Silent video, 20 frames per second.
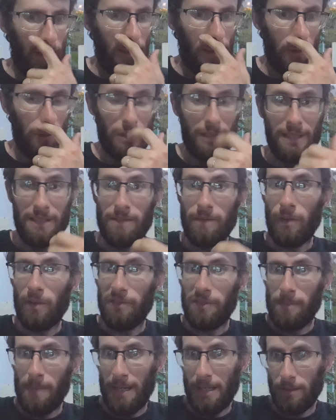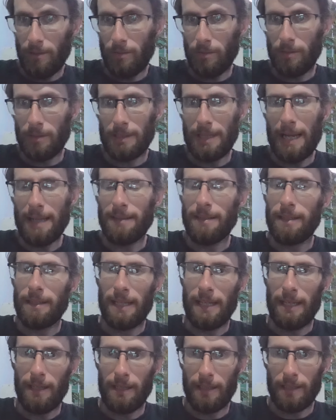O desenvolvimento da
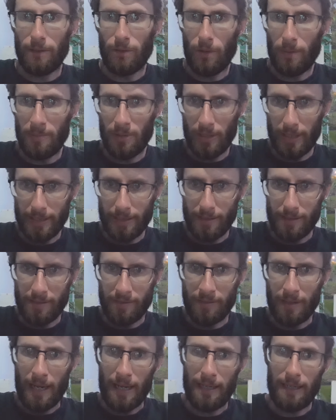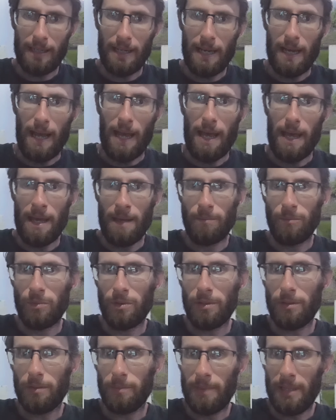terneira que toma leite de vaca é
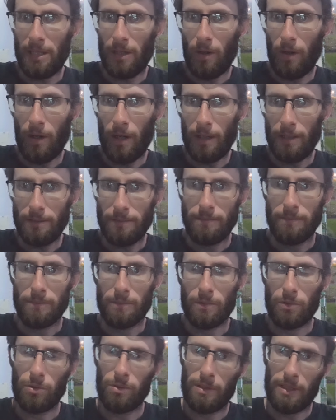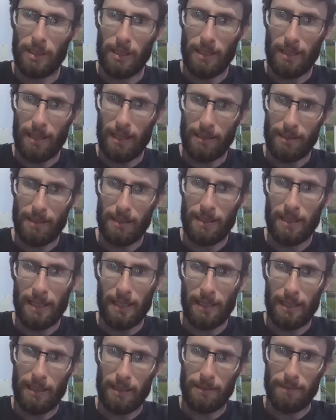muito melhor do que a
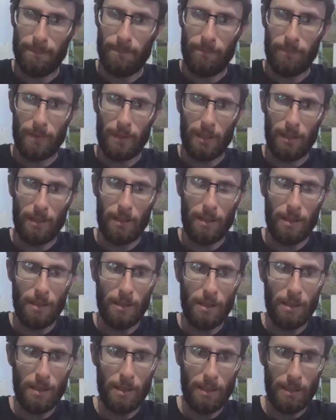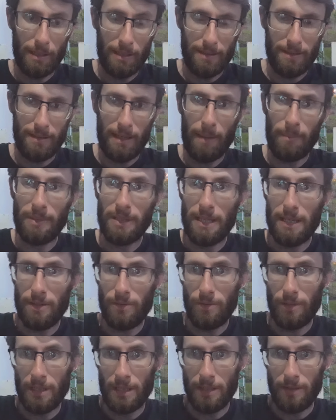terneira que recebe
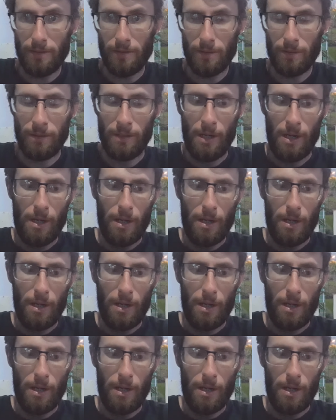desde o início